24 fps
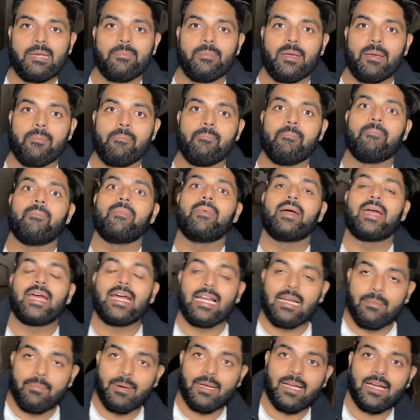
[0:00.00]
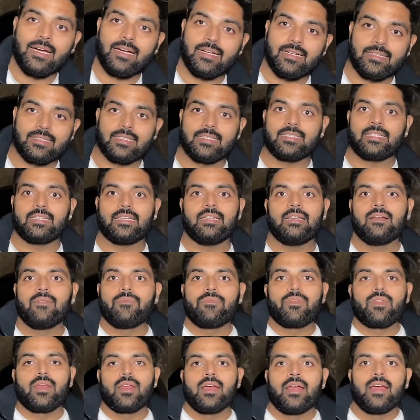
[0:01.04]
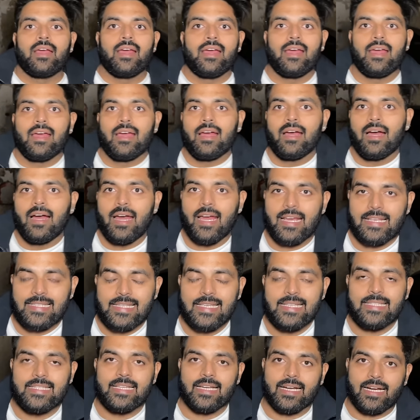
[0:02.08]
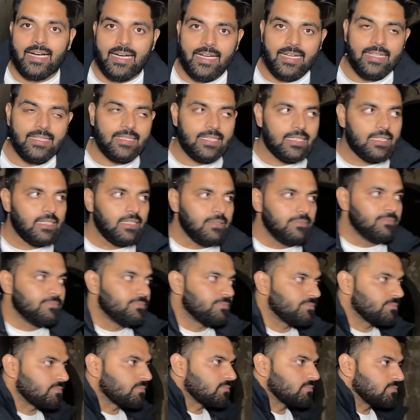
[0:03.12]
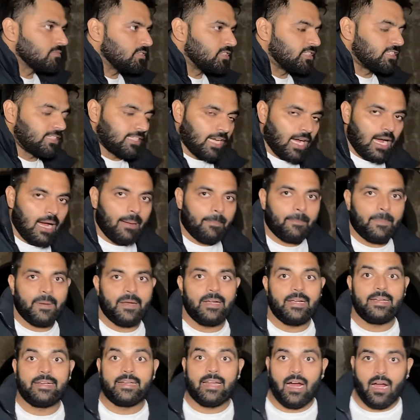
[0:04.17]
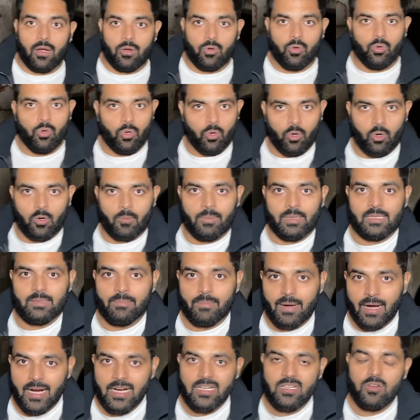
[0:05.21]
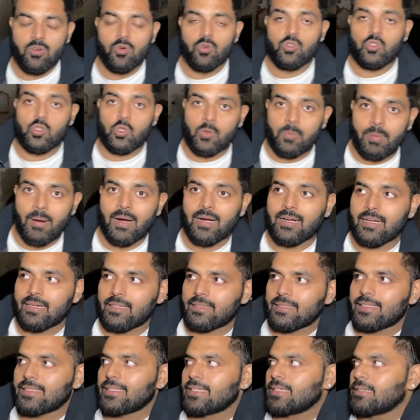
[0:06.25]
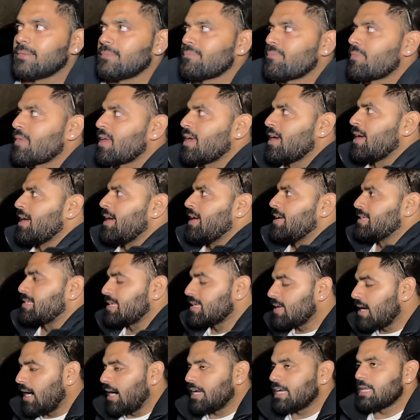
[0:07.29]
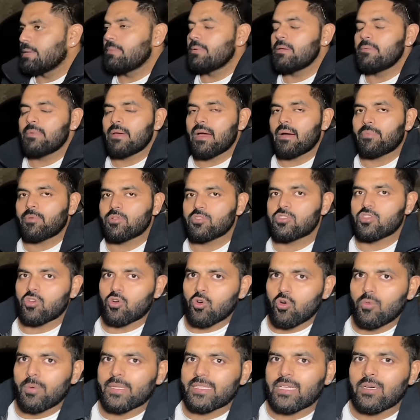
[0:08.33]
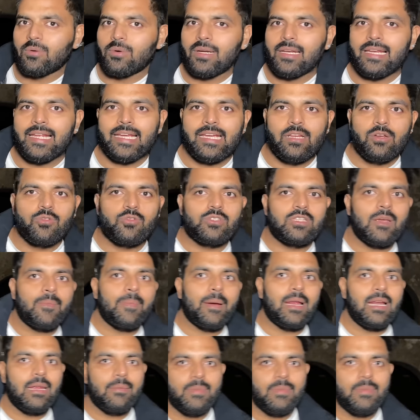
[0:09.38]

में महल बना करते थे ऐसी जगहें थी जहाँ पे डाकू लोग बदमाश लोग छुपा करते थे इसकी कहानी भी मैं आपको ज़रूर बताऊंगा लेकिन उससे पहले